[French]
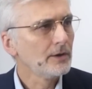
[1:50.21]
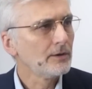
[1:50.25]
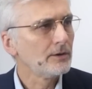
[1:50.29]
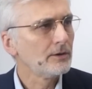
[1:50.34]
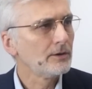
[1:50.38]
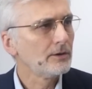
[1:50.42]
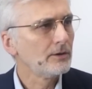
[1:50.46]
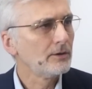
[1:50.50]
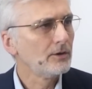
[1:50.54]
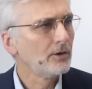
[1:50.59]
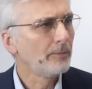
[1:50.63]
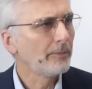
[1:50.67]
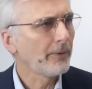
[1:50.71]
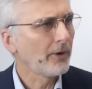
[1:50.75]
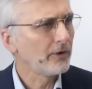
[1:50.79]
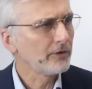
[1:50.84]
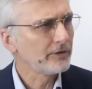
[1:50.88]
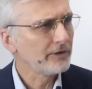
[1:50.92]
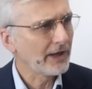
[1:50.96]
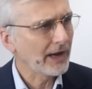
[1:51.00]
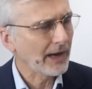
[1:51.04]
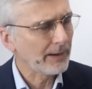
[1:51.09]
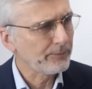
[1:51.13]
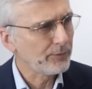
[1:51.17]
le président
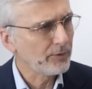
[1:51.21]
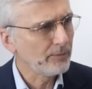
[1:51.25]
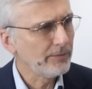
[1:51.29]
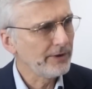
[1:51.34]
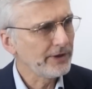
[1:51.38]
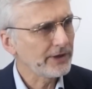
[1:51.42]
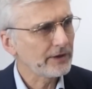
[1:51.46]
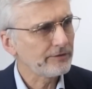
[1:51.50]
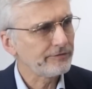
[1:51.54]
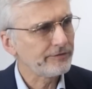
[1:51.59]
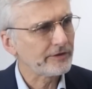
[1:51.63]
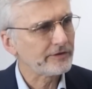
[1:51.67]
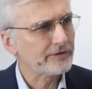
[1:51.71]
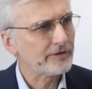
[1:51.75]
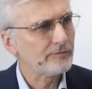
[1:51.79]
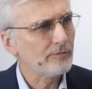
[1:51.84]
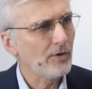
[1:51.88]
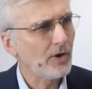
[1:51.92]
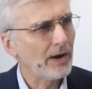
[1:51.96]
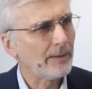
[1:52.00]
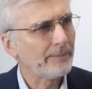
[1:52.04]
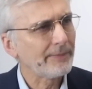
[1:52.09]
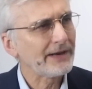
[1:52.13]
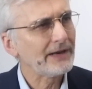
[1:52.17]
de la République,
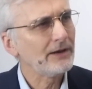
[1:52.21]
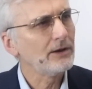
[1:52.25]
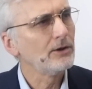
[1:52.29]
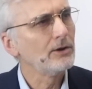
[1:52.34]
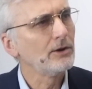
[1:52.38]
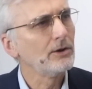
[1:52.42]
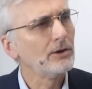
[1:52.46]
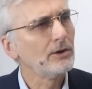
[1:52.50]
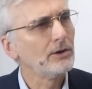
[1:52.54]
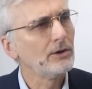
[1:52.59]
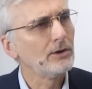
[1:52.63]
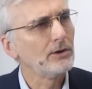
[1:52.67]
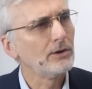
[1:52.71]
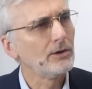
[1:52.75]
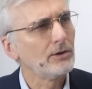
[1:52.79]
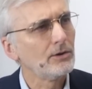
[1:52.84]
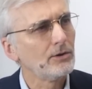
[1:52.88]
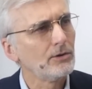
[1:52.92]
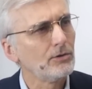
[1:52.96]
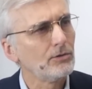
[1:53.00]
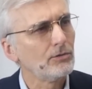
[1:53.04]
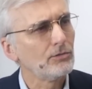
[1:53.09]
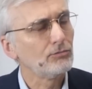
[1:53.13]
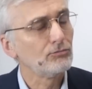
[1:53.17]
effectivement, a pris
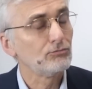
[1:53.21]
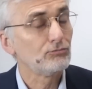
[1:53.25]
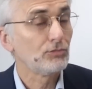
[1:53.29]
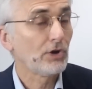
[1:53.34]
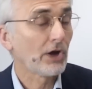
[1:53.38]
le,